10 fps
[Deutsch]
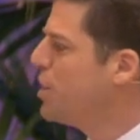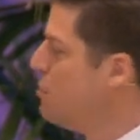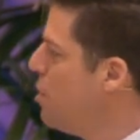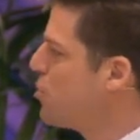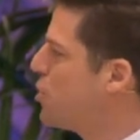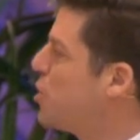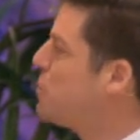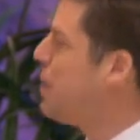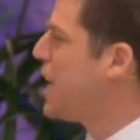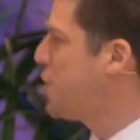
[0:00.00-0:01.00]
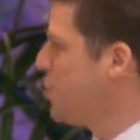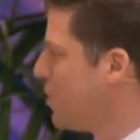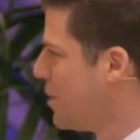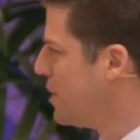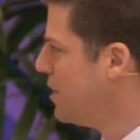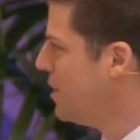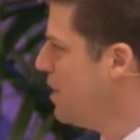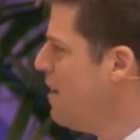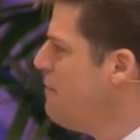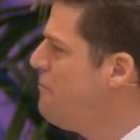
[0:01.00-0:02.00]
Aber der höchste Gast, der
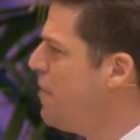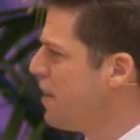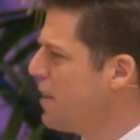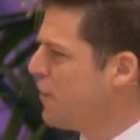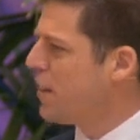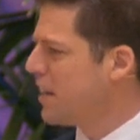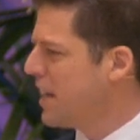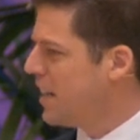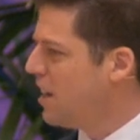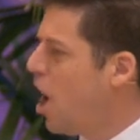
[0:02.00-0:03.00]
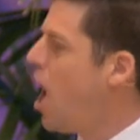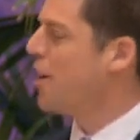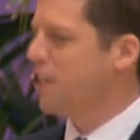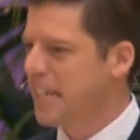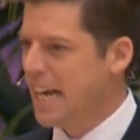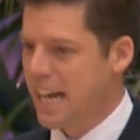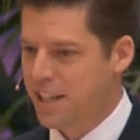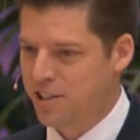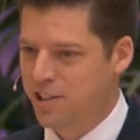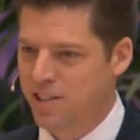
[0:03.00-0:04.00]
Ehrengast, bekam das
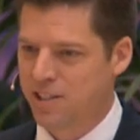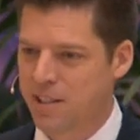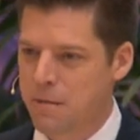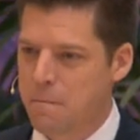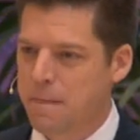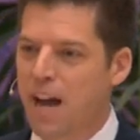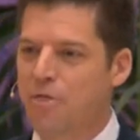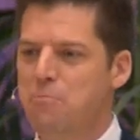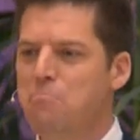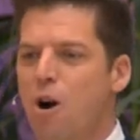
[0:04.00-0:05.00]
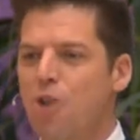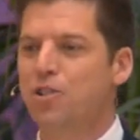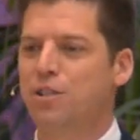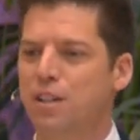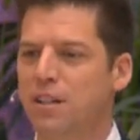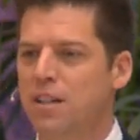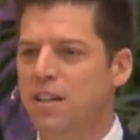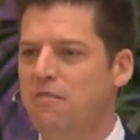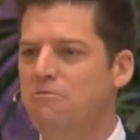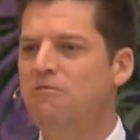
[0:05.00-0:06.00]
kostbarste Besteck aus
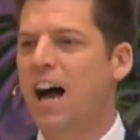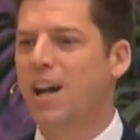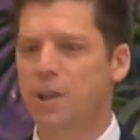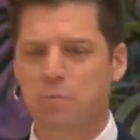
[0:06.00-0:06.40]
Aluminium.